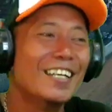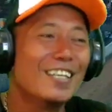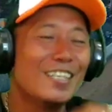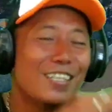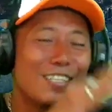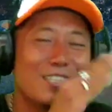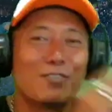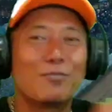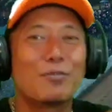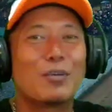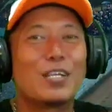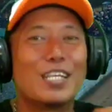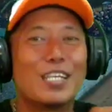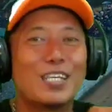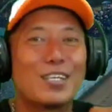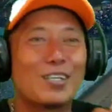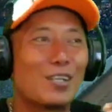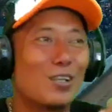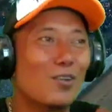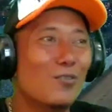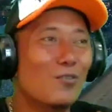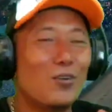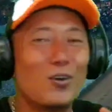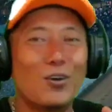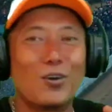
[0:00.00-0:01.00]
Itu paling
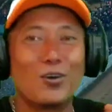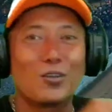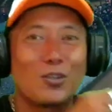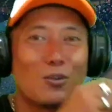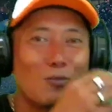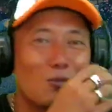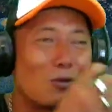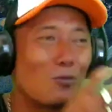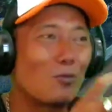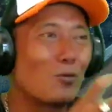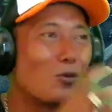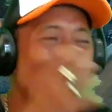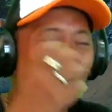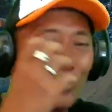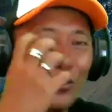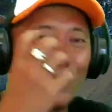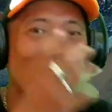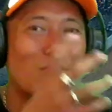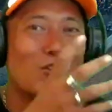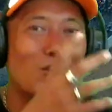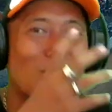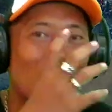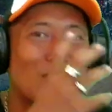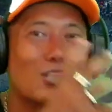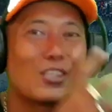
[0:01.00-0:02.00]
keren. Wow, sampai penonton
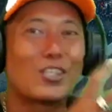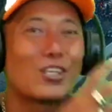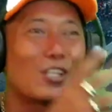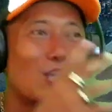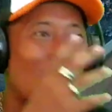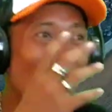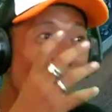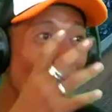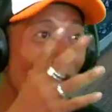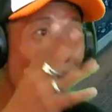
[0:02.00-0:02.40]
teriak-teriak.